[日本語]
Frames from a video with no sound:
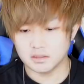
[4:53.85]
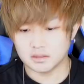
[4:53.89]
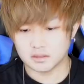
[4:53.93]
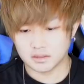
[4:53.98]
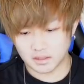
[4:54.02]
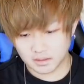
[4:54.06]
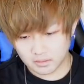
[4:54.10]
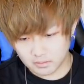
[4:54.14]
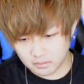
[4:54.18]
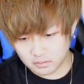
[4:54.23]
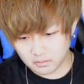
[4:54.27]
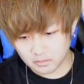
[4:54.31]

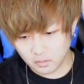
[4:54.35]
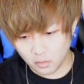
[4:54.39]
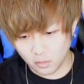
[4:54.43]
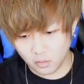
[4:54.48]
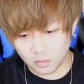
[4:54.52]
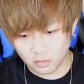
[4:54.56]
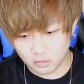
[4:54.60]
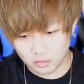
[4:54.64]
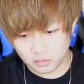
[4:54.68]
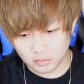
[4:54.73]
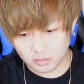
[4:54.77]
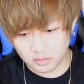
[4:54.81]
結
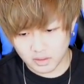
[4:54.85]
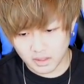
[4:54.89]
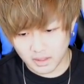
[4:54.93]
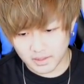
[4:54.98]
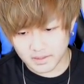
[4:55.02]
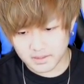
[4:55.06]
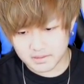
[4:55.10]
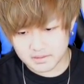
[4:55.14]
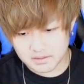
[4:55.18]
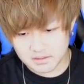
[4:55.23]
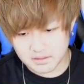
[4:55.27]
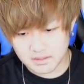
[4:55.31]
構
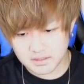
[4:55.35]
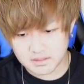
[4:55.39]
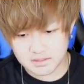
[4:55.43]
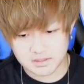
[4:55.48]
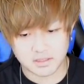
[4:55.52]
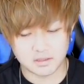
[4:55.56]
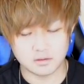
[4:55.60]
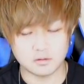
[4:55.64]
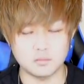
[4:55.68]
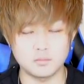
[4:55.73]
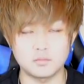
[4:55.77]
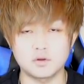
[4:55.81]
怪しい
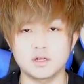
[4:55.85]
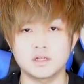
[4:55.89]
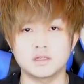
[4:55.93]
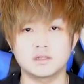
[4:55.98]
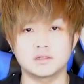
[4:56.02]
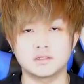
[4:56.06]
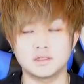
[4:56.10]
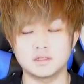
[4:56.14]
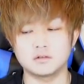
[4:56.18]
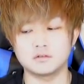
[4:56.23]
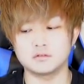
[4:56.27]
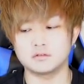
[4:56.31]
線をもらっ
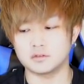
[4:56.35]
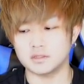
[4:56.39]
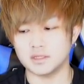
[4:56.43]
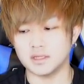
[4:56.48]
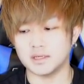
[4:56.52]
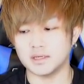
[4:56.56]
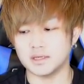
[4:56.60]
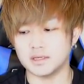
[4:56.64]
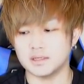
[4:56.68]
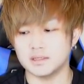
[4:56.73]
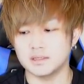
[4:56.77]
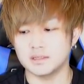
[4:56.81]
てるの
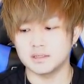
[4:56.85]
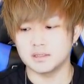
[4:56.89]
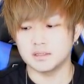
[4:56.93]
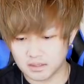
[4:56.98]
で、